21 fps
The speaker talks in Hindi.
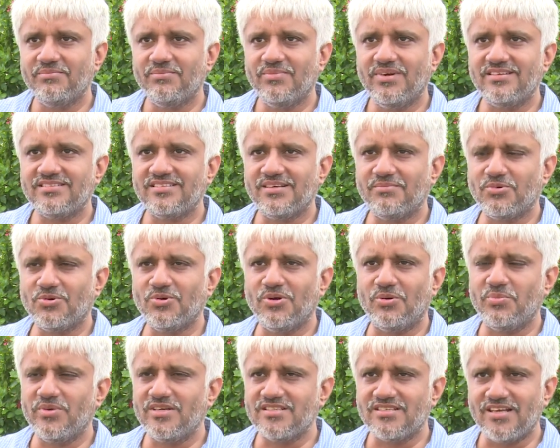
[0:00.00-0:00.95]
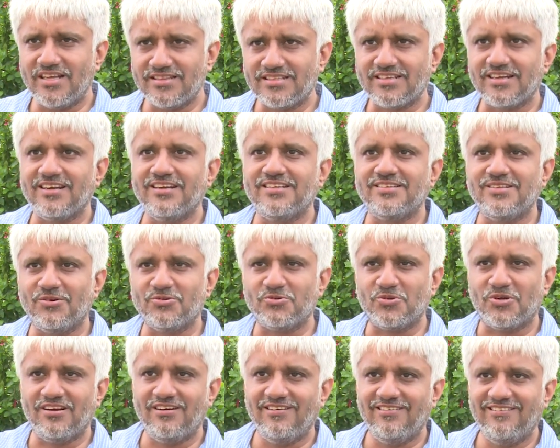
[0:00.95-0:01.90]
मैं सबको अपने साथ कर लेता हूँ
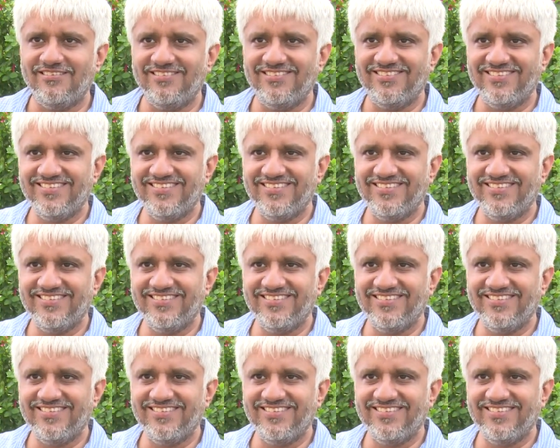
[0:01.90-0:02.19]
थोड़ा